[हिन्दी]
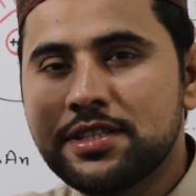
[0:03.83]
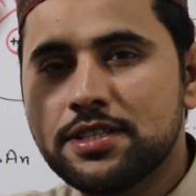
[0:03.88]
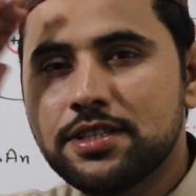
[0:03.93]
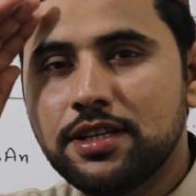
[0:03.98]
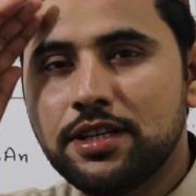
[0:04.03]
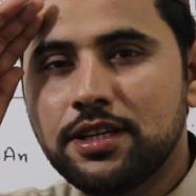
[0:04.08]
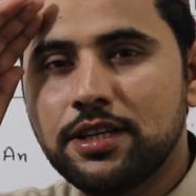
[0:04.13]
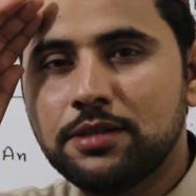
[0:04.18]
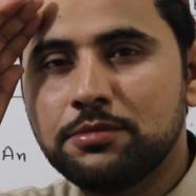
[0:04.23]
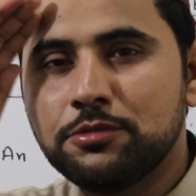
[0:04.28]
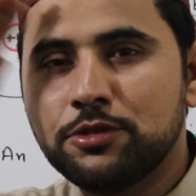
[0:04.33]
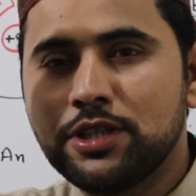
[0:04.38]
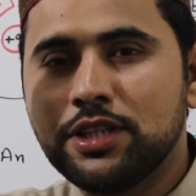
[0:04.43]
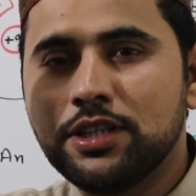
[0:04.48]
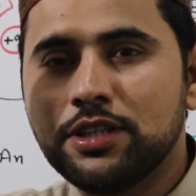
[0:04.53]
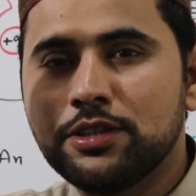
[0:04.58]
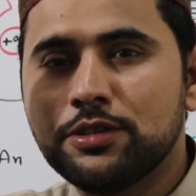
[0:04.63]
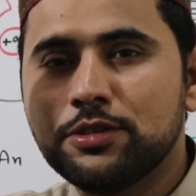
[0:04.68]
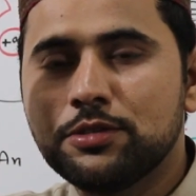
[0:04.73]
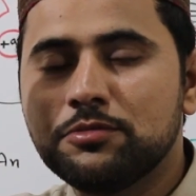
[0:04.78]

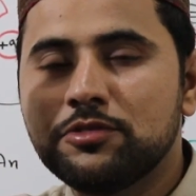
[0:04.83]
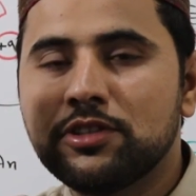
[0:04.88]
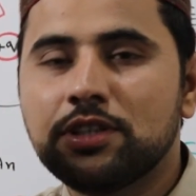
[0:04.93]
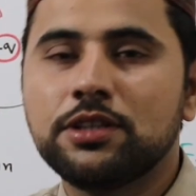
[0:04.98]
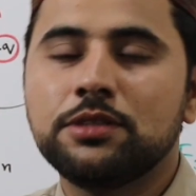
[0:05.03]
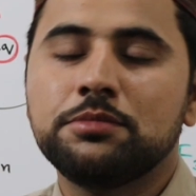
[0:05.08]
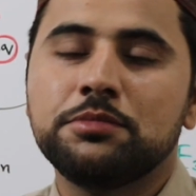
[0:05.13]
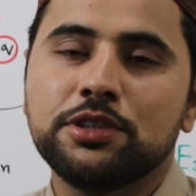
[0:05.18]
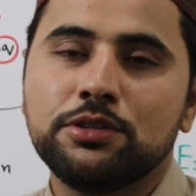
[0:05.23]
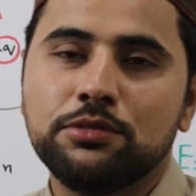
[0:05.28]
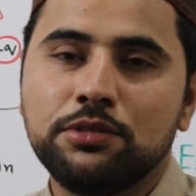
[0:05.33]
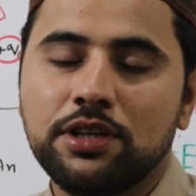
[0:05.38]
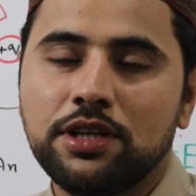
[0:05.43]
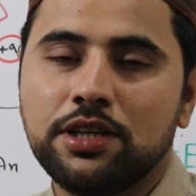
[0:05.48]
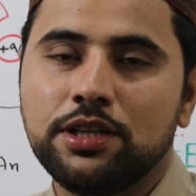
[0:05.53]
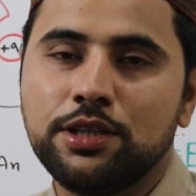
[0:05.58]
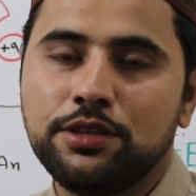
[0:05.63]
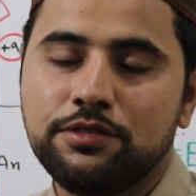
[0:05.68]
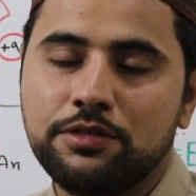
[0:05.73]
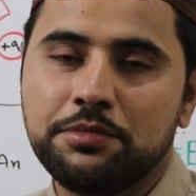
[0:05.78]
असलकम वरहमल
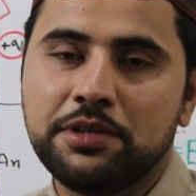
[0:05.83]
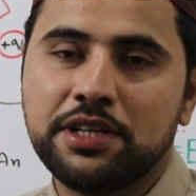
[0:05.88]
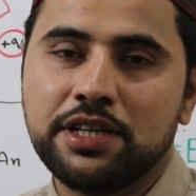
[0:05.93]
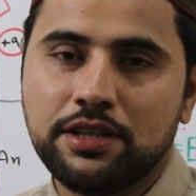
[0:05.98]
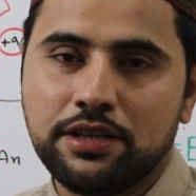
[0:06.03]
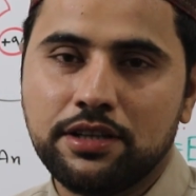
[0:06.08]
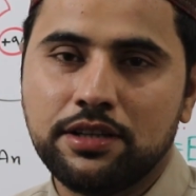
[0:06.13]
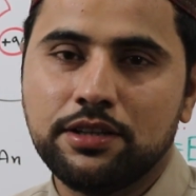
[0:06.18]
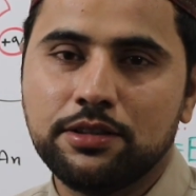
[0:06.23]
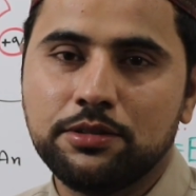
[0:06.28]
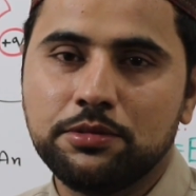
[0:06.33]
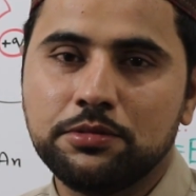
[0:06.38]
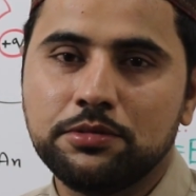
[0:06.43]
वबरक